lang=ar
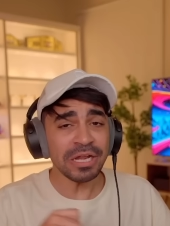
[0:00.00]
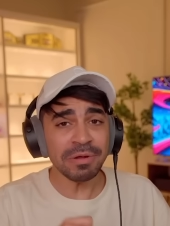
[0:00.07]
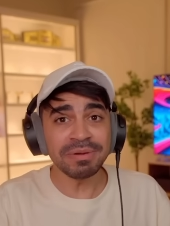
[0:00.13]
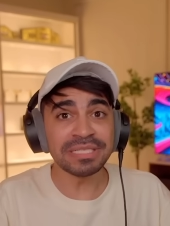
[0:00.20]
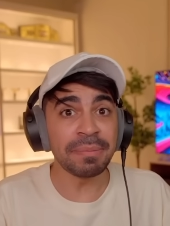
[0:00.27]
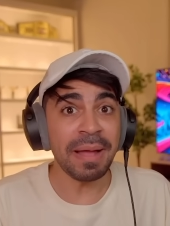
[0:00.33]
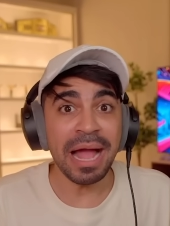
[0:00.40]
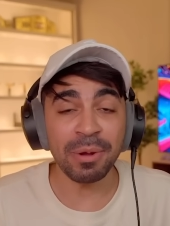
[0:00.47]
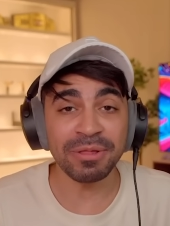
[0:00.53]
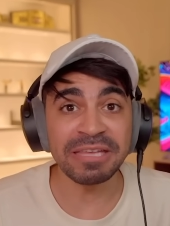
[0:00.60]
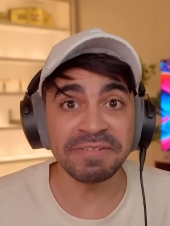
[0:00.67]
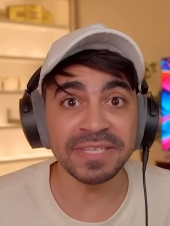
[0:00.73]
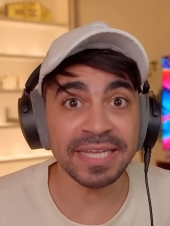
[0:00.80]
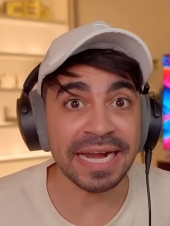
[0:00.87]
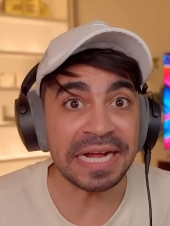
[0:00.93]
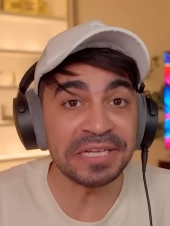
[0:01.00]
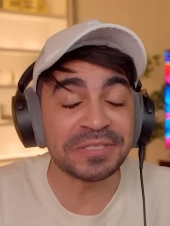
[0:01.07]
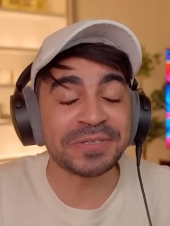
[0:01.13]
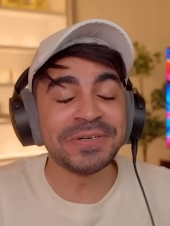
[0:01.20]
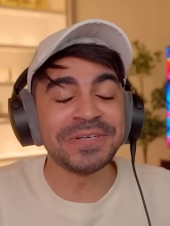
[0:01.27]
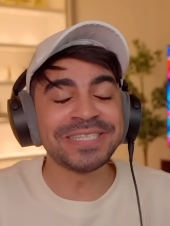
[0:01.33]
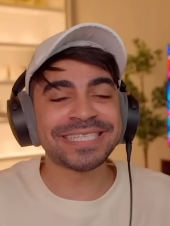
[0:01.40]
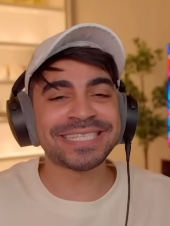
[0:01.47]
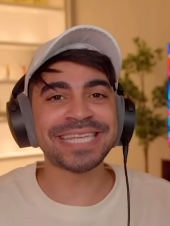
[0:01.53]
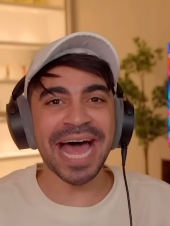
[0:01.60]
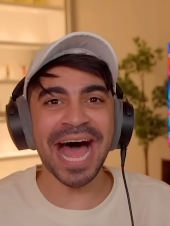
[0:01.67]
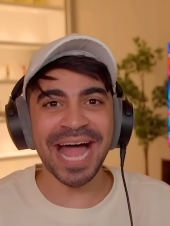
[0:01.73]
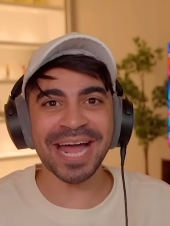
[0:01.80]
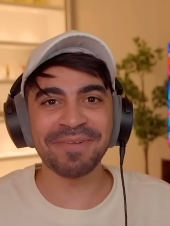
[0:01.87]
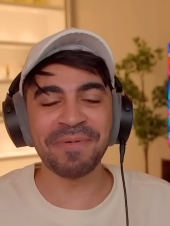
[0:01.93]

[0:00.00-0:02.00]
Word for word: اليوم يا جماعه وظيفتي راح تكون سائق